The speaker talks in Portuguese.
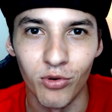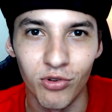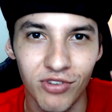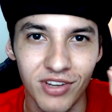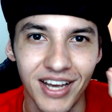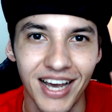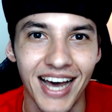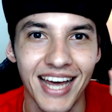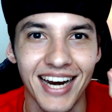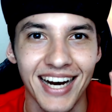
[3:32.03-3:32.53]

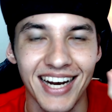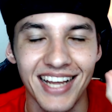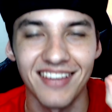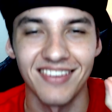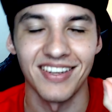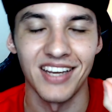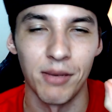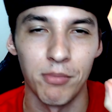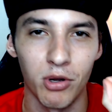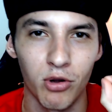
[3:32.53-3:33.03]
Os caras
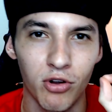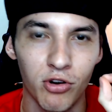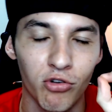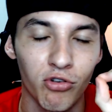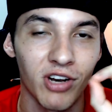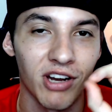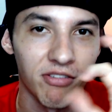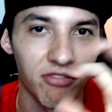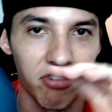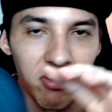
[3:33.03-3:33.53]
lá sabem o
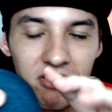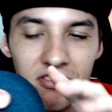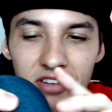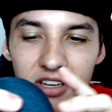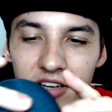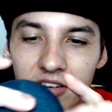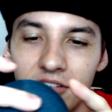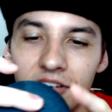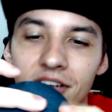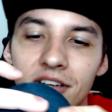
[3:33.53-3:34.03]
que tu tá
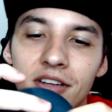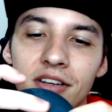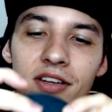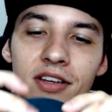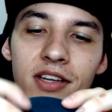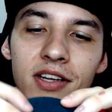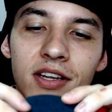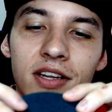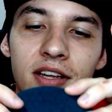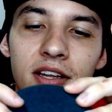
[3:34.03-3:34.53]
fazendo, né?